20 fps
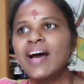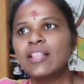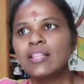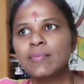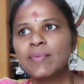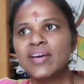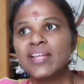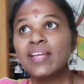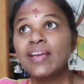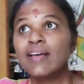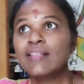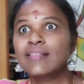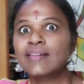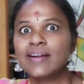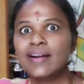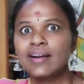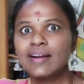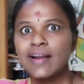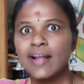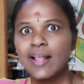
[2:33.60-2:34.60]
அந்த மாதிரி அது
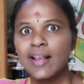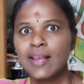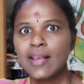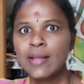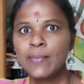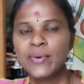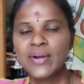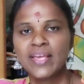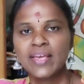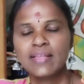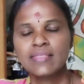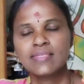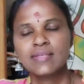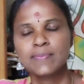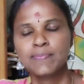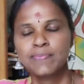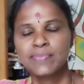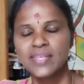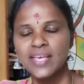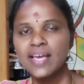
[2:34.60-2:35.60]
நல்லபடியாக
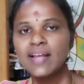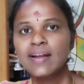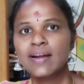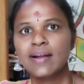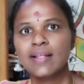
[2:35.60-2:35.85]
திருப்தியாக